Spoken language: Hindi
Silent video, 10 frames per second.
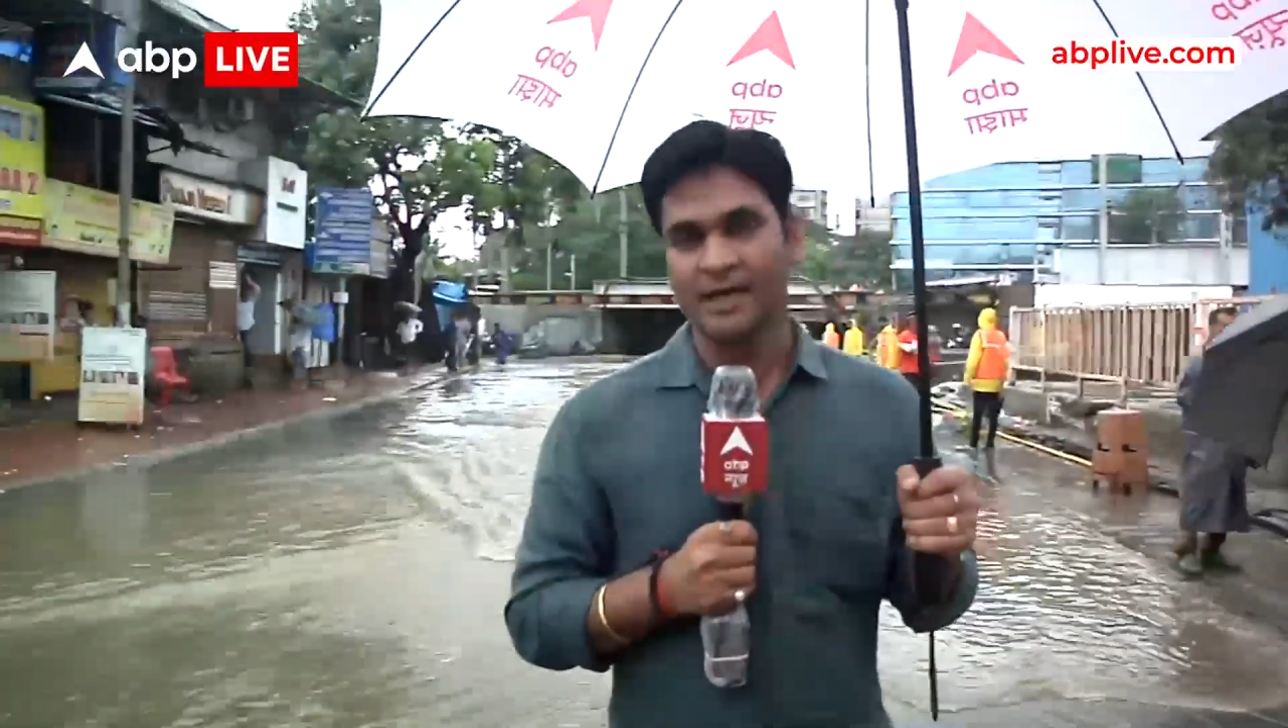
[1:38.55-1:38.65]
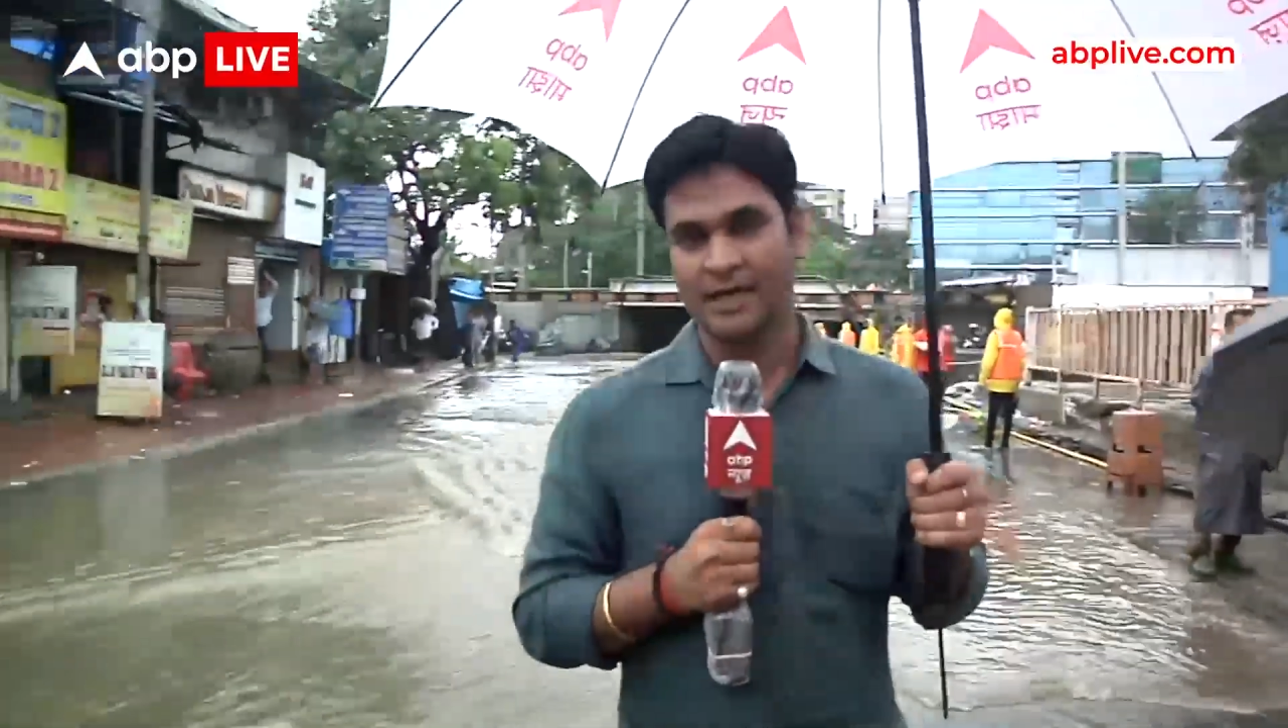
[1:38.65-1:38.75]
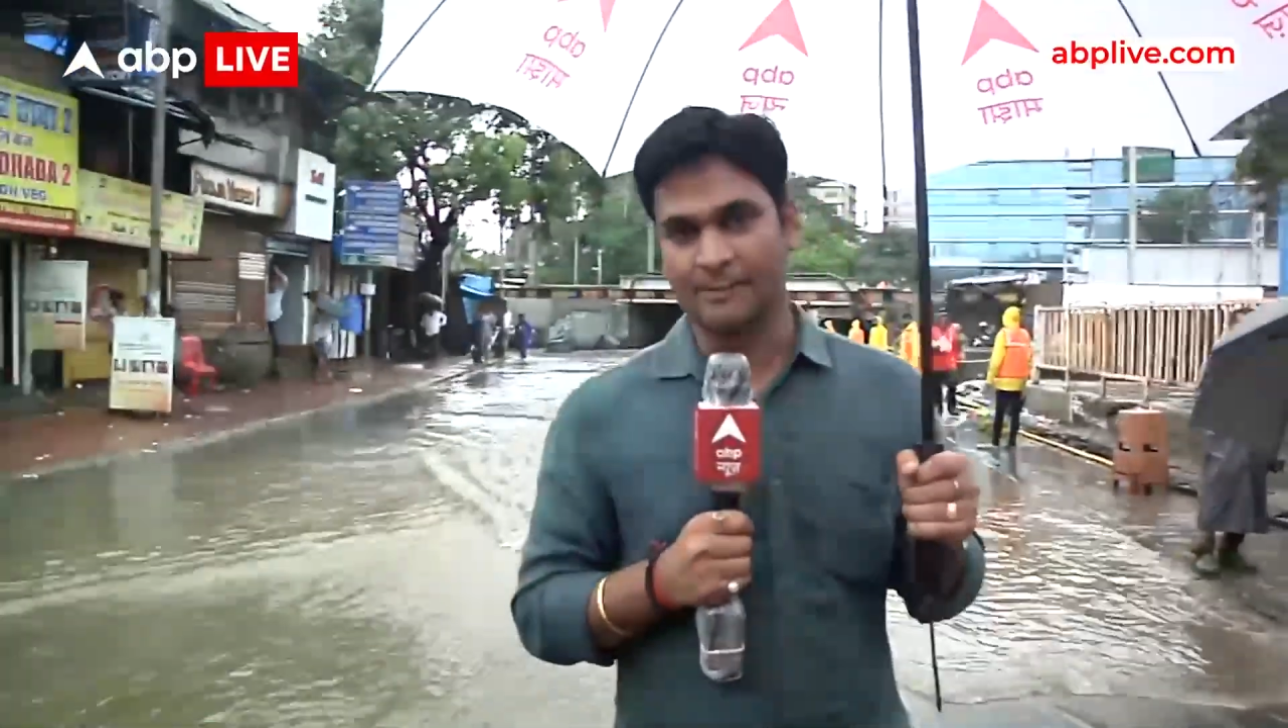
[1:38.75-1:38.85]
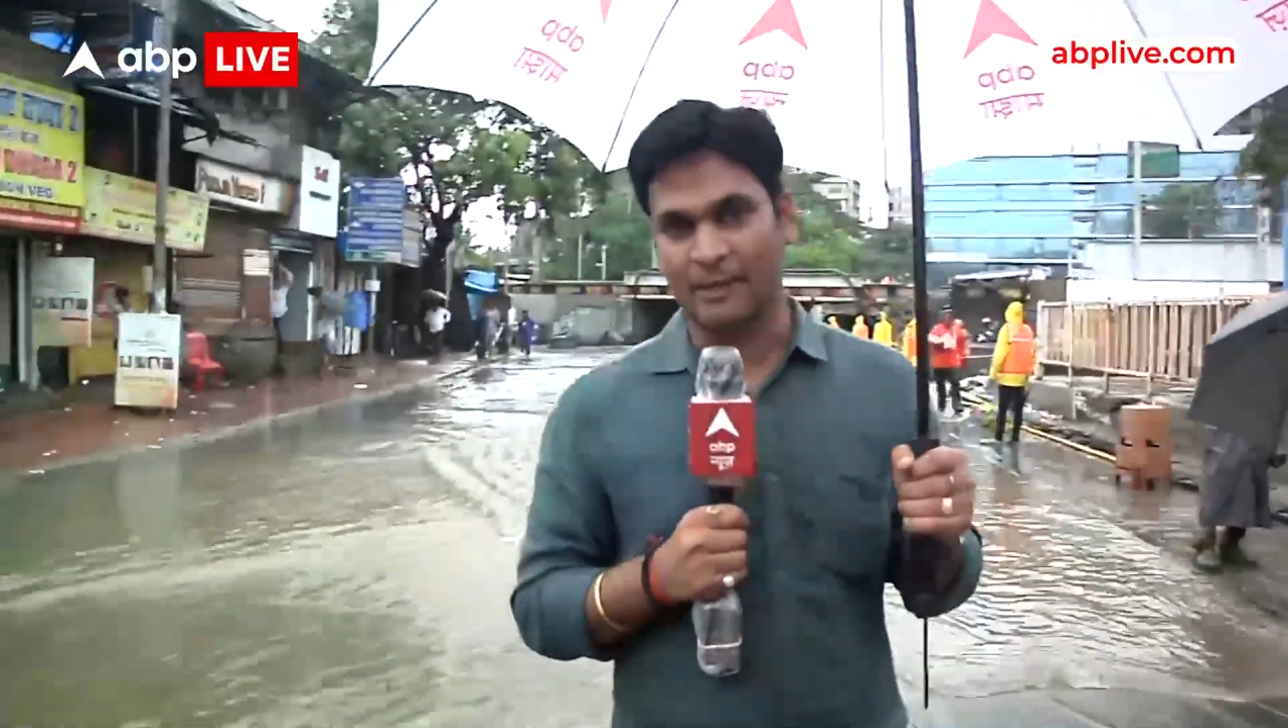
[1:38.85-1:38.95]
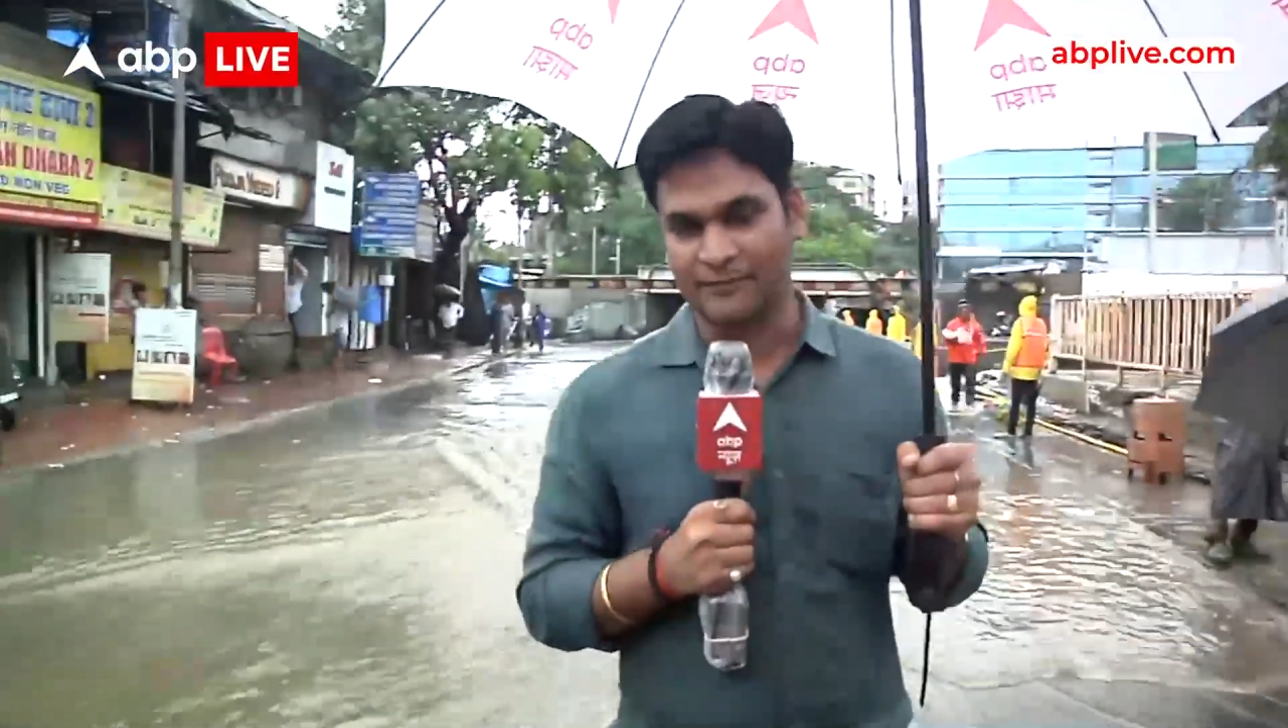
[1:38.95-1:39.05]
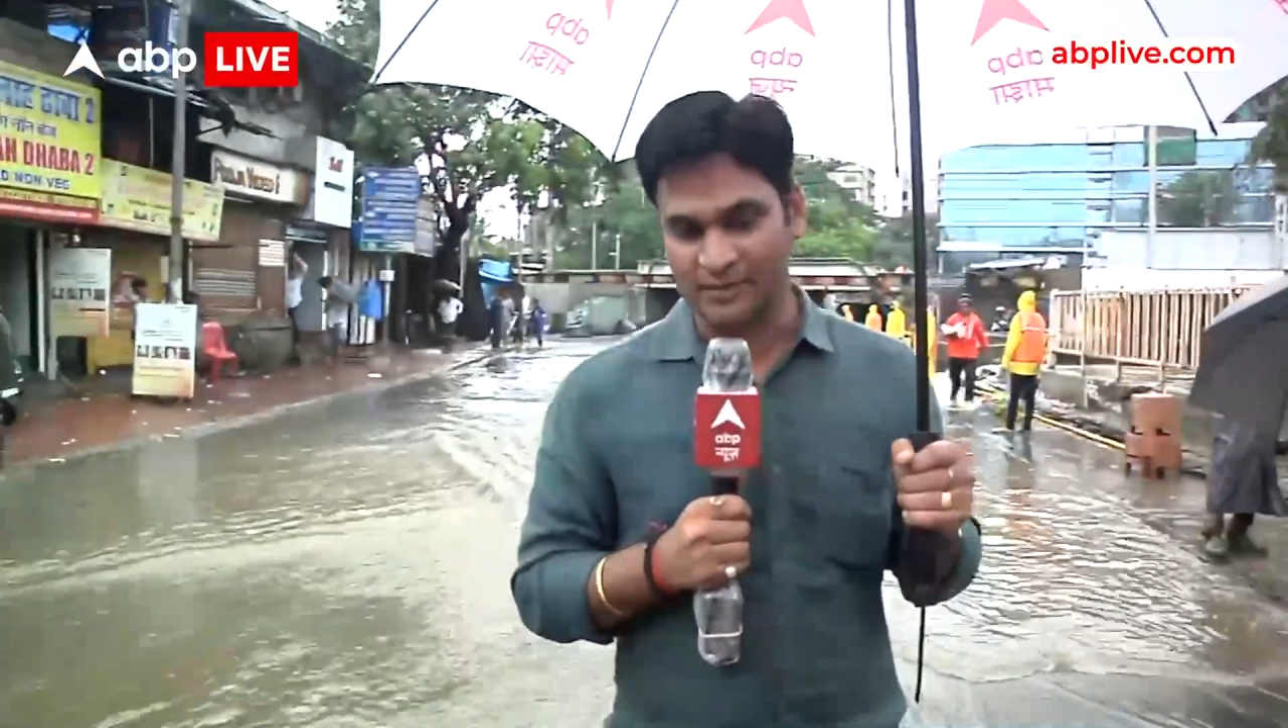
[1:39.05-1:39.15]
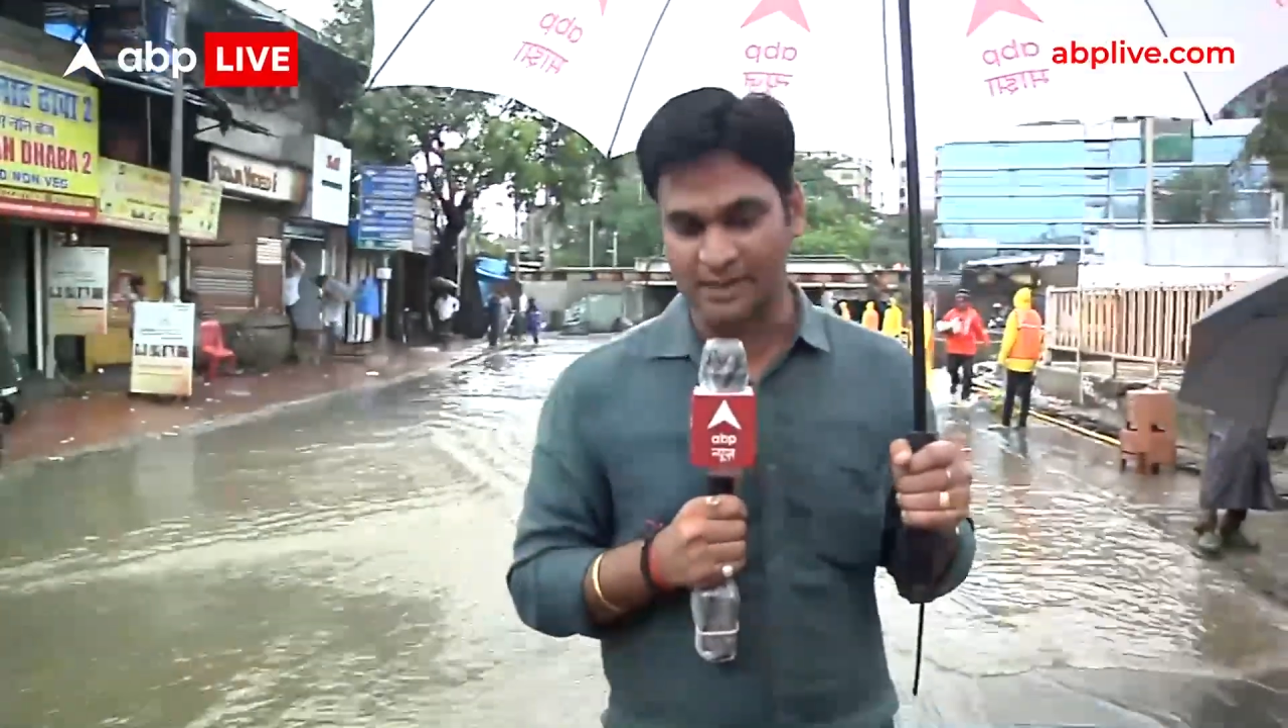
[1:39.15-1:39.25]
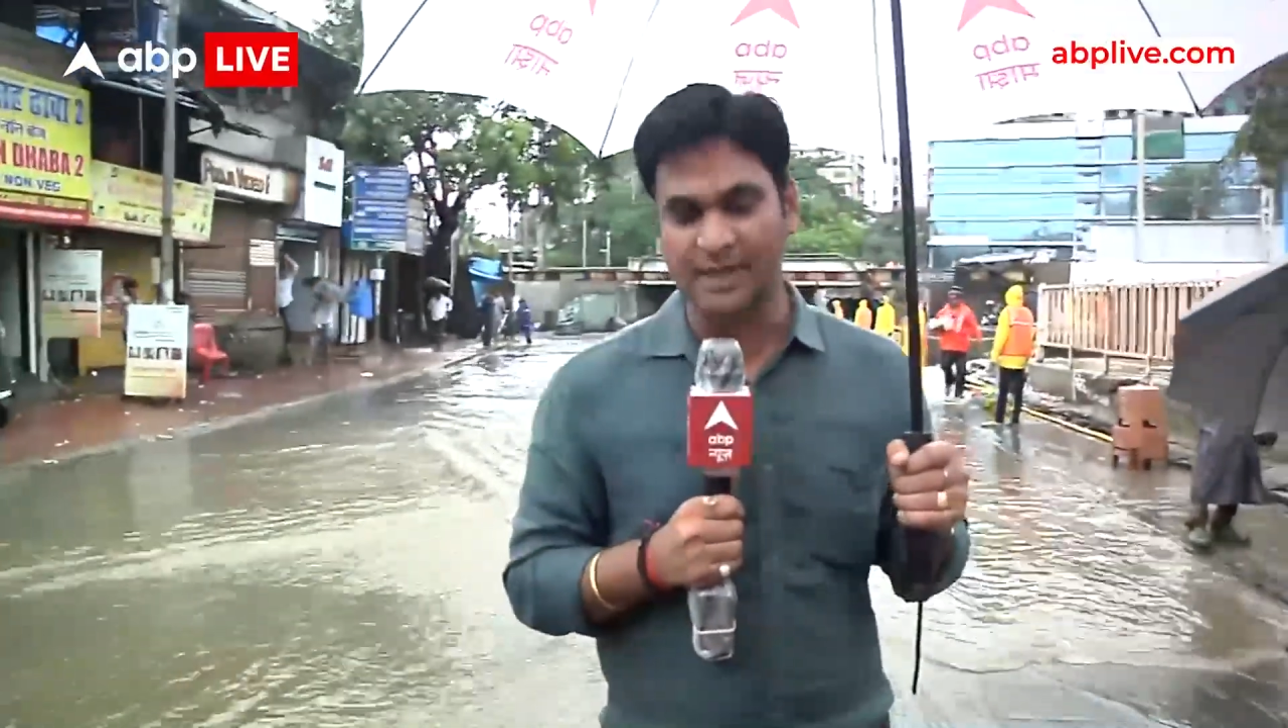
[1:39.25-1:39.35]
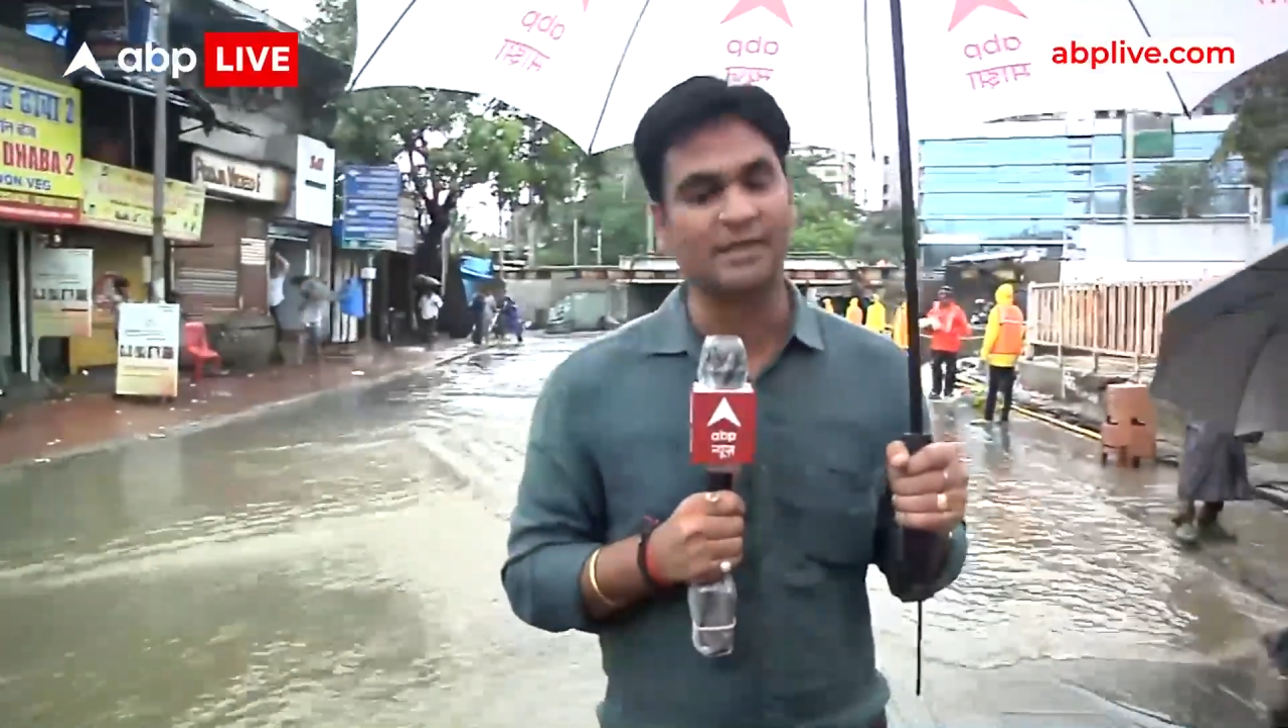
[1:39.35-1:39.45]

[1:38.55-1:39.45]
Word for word: एक बार फिर से यही